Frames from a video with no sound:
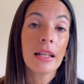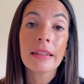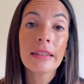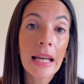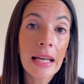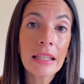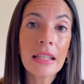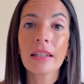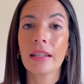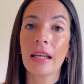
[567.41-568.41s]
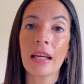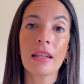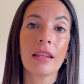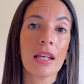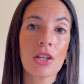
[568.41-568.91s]
De ahí que
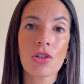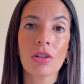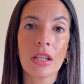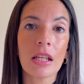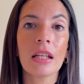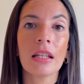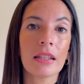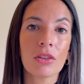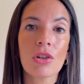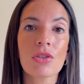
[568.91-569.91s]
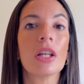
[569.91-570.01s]
de hecho tienen estos